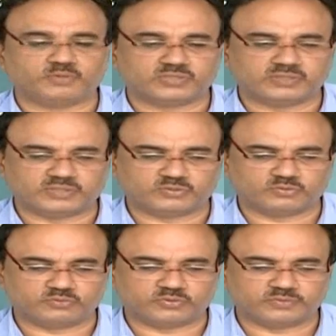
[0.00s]
పొజిషన్
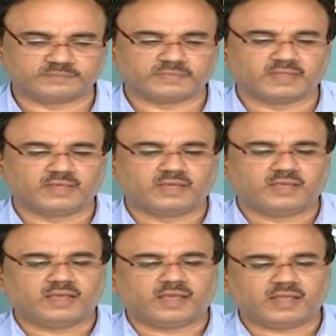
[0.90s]
తీసుకోవచ్చు
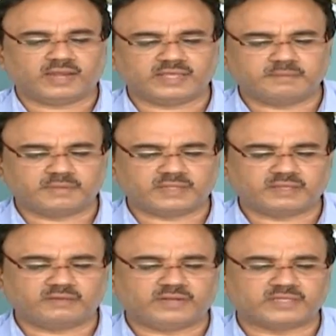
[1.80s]
అలాగే
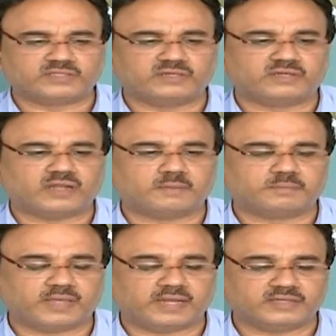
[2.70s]
మనకి నెక్స్ట్ టాప్
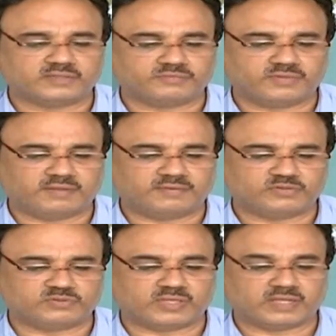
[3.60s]
గెయిన్స్ ఆఫ్ ది డే వాళ్ళు
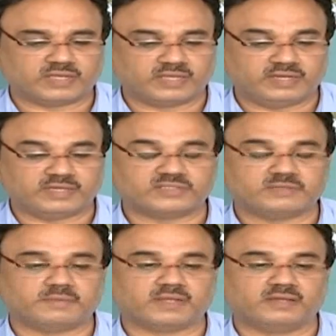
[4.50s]
చూస్తే కనుక ఇండస్
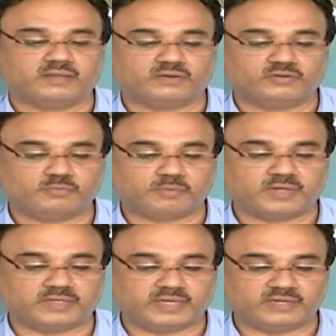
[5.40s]
ఇన్ బ్యాంక్ రెండు
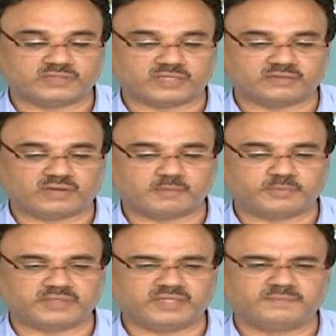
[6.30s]
పాయింట్ ఏడు శాతం
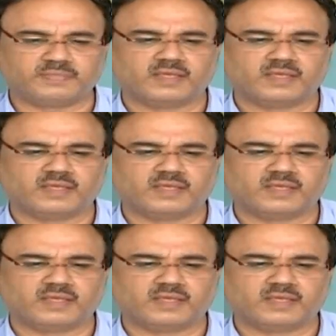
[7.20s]
లాభపడింది